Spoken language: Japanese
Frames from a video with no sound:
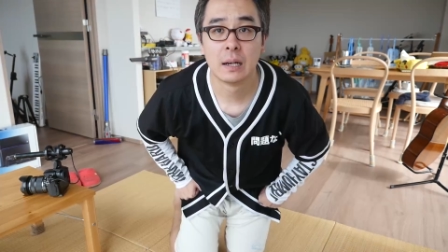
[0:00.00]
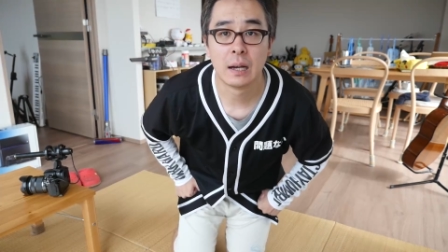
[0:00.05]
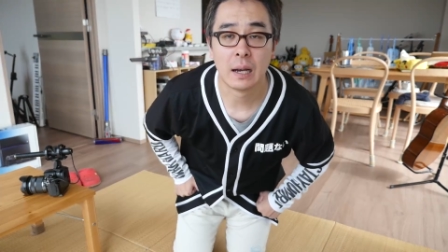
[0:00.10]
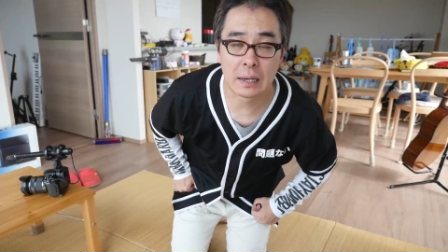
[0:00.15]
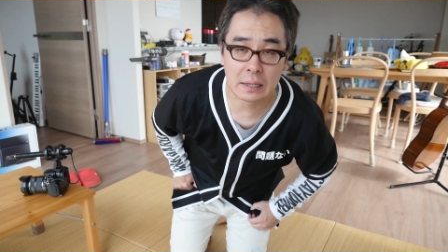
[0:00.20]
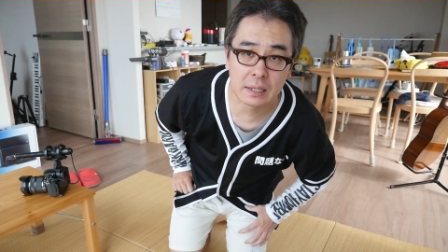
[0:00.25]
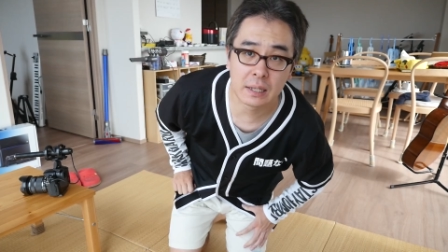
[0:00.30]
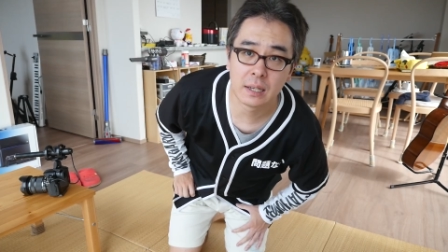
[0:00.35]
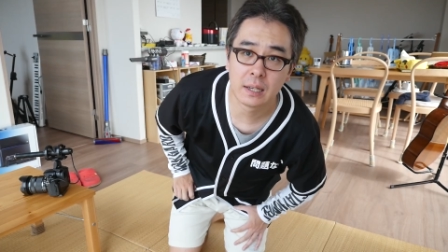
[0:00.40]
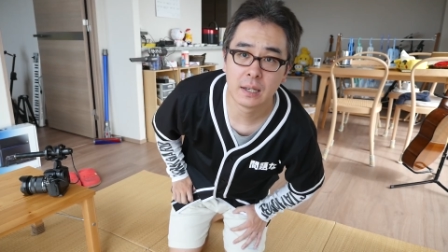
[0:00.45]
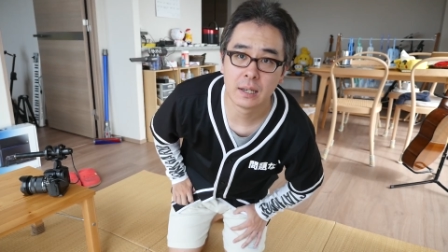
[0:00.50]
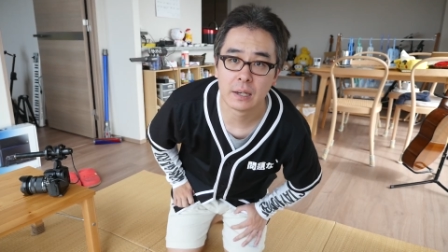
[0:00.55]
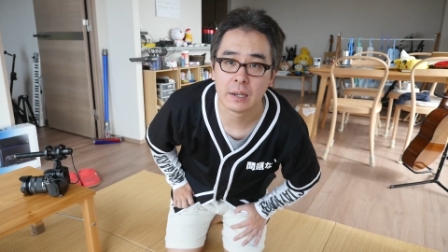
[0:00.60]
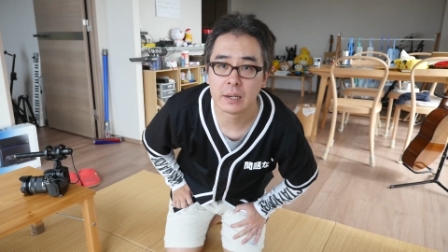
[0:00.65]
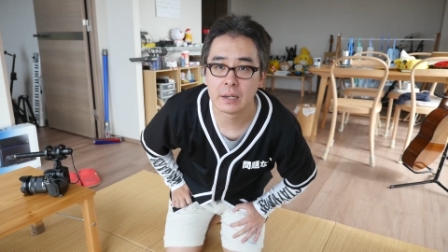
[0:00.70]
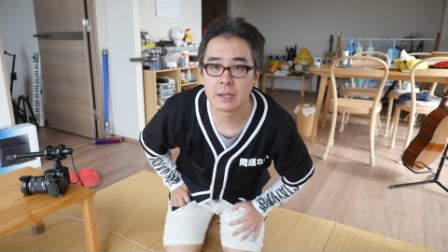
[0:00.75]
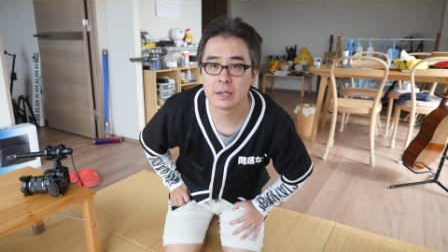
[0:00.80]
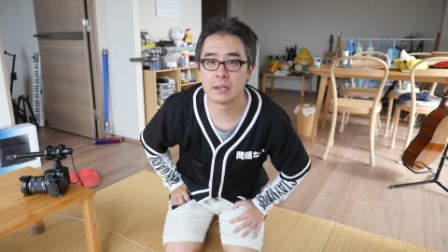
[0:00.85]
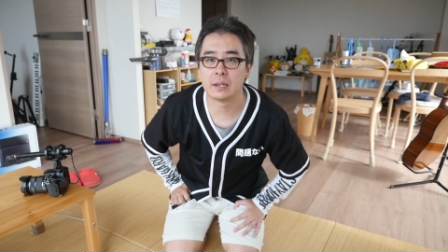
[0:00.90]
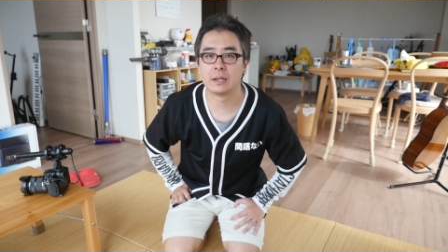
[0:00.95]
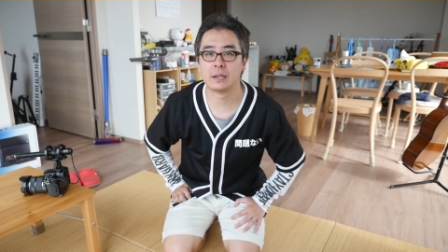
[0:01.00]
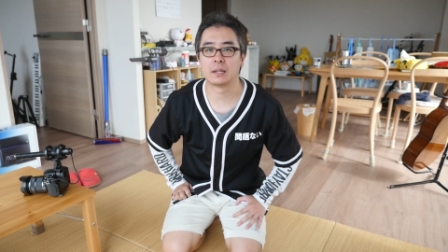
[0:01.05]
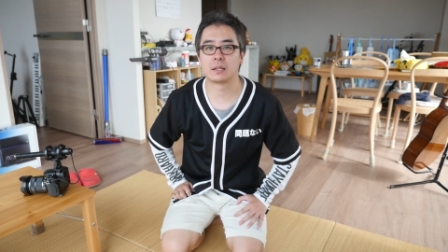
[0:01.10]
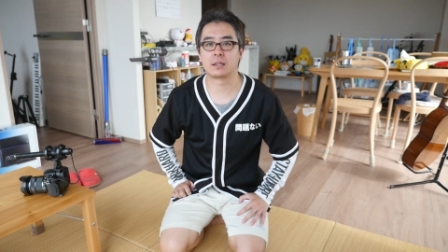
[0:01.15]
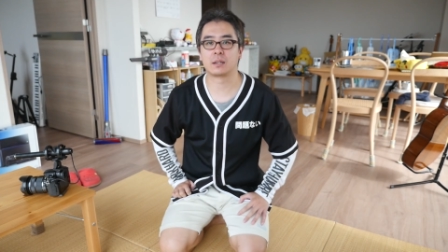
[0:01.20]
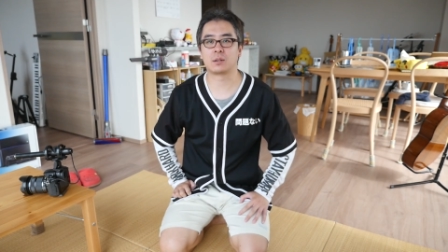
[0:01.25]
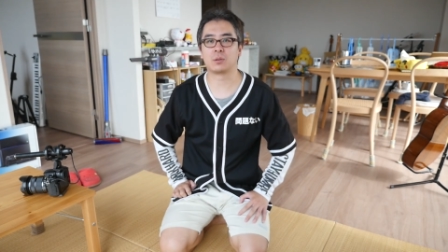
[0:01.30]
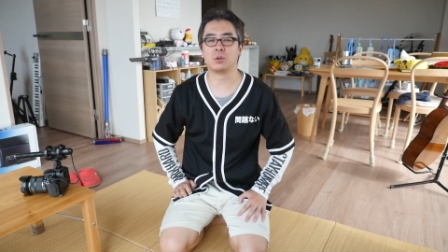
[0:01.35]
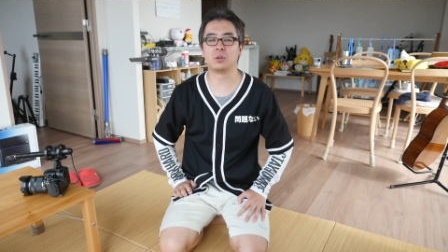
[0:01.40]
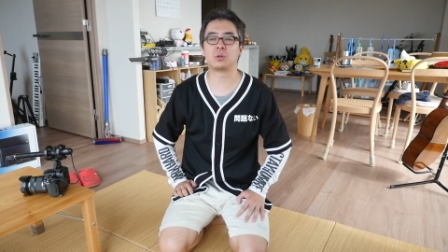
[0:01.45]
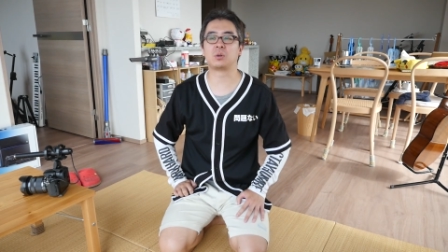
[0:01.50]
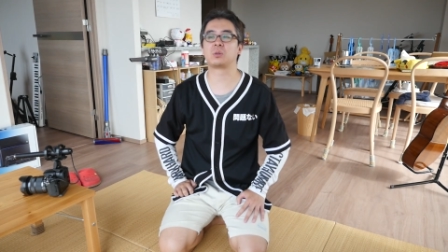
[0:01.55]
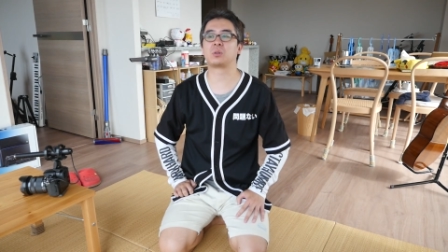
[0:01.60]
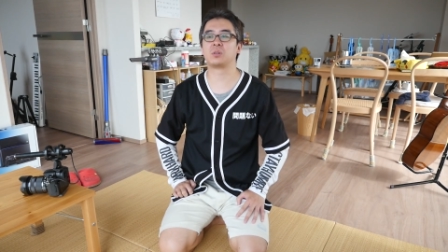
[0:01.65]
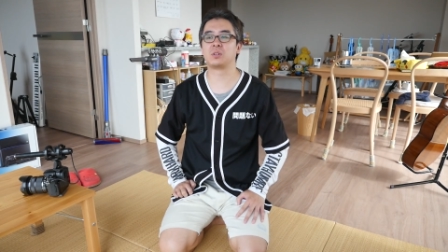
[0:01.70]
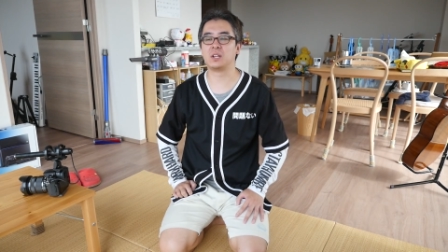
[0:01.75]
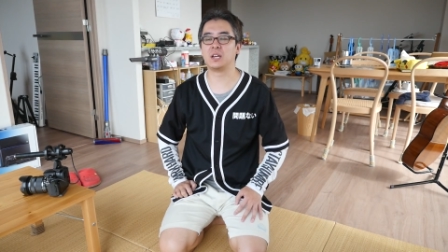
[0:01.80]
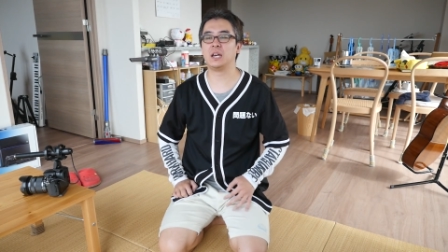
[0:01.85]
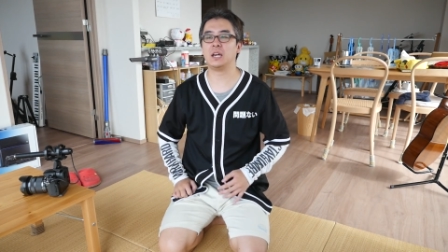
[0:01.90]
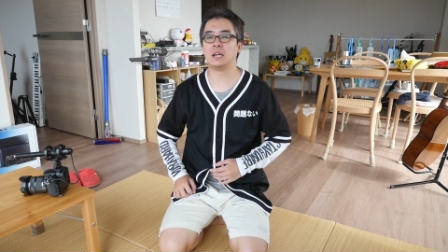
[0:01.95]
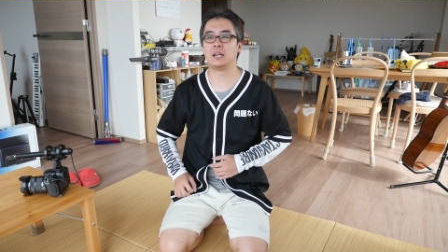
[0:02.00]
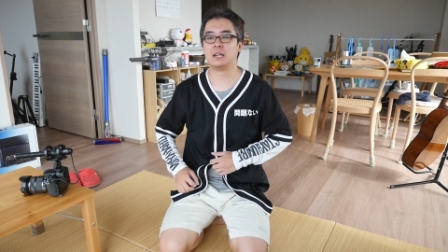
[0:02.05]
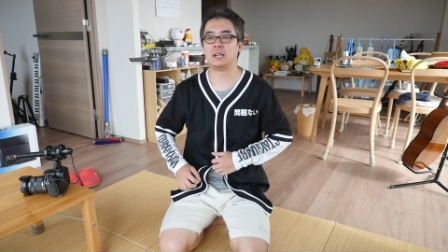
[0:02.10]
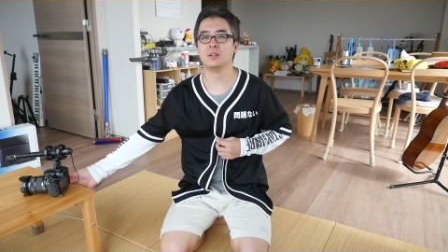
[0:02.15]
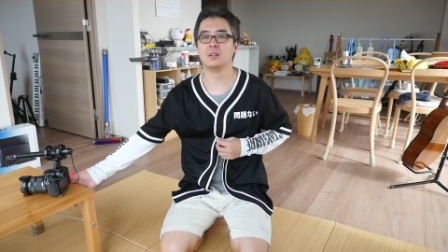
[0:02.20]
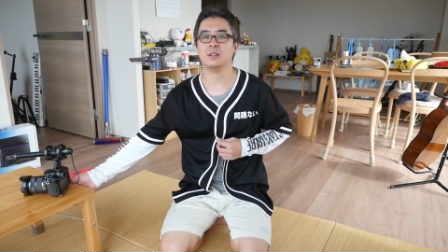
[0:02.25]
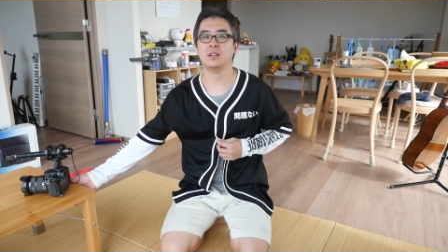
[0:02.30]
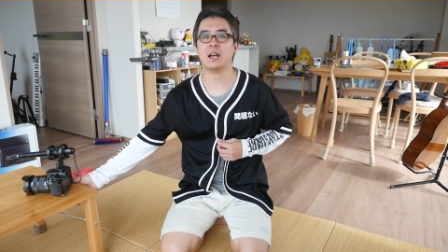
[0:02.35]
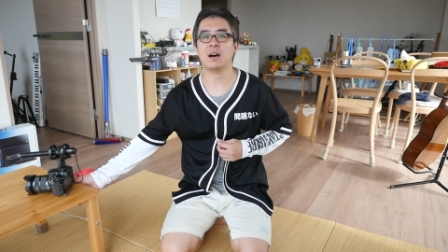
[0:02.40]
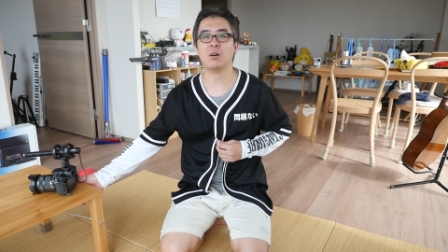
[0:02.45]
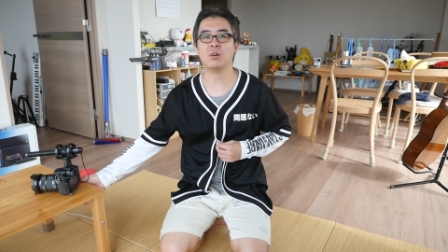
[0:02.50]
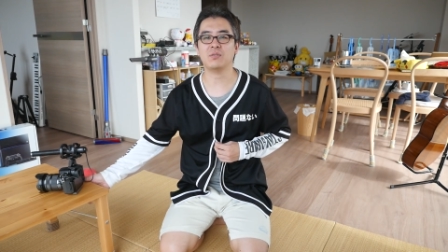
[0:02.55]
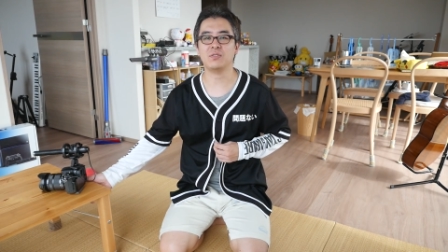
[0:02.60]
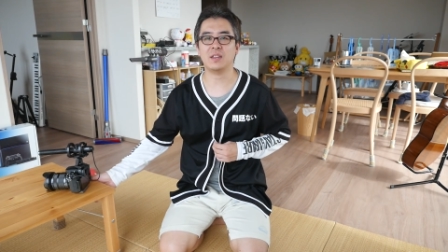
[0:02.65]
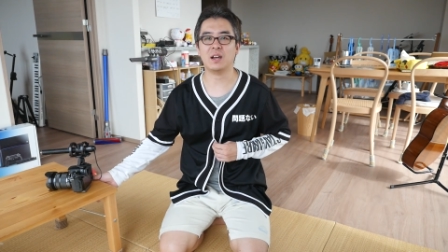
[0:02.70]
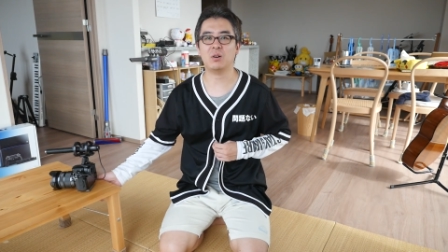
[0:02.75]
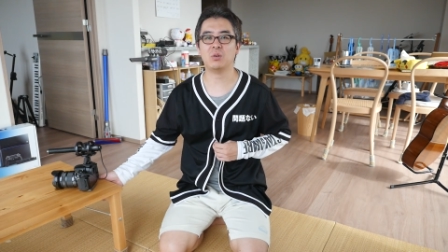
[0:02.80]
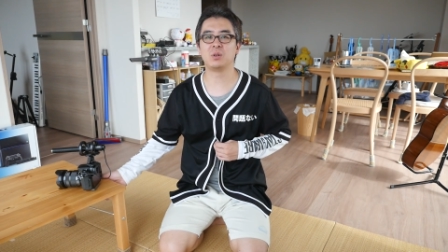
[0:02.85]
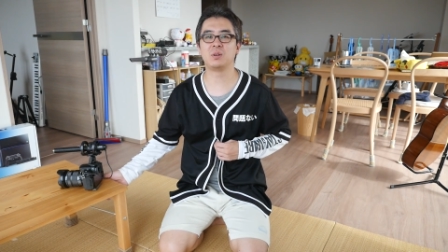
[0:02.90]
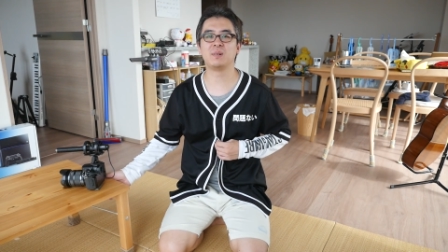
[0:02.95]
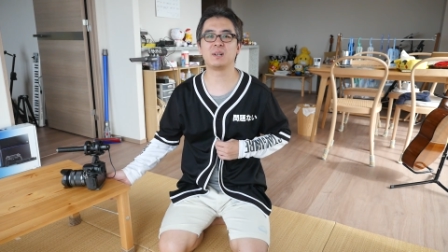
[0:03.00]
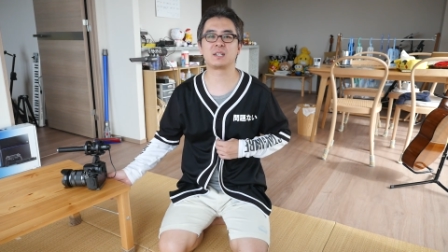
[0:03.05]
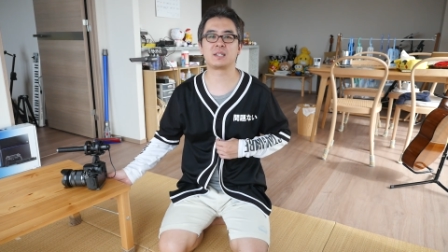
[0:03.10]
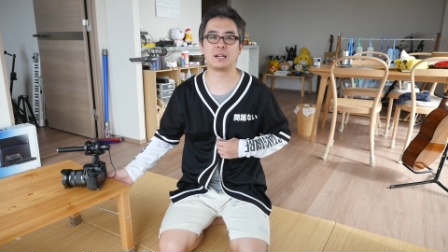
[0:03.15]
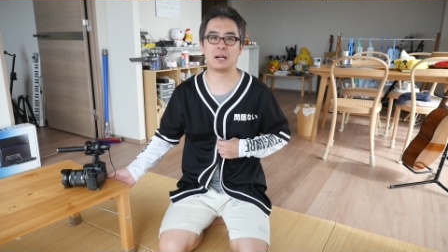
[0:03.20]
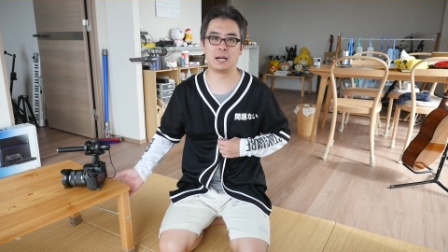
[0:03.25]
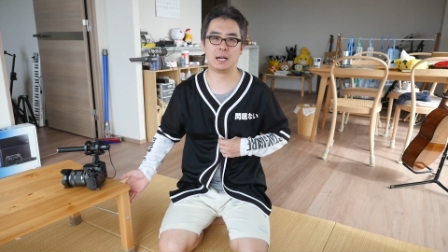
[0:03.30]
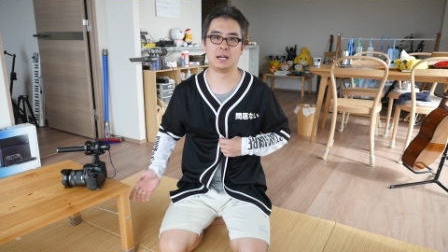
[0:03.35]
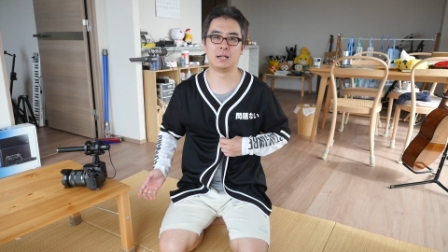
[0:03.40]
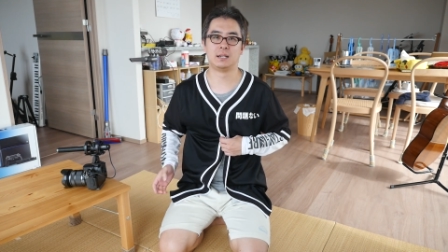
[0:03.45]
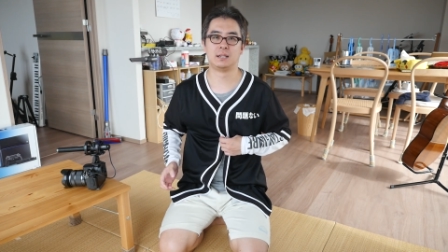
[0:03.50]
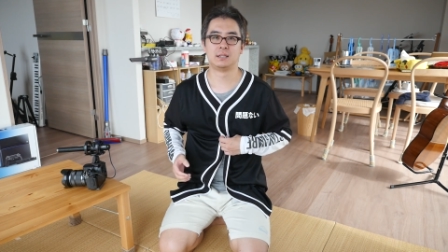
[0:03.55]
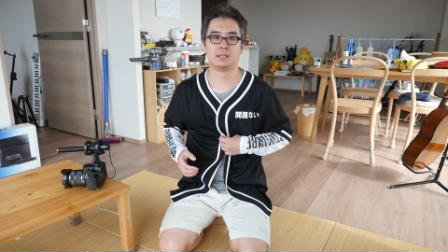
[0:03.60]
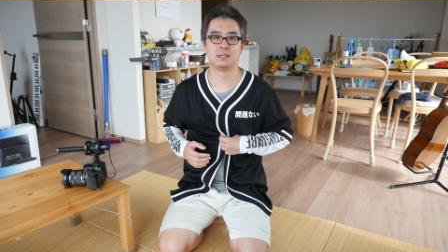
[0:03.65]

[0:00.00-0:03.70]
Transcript: はい。えー、ということで、な、治りました。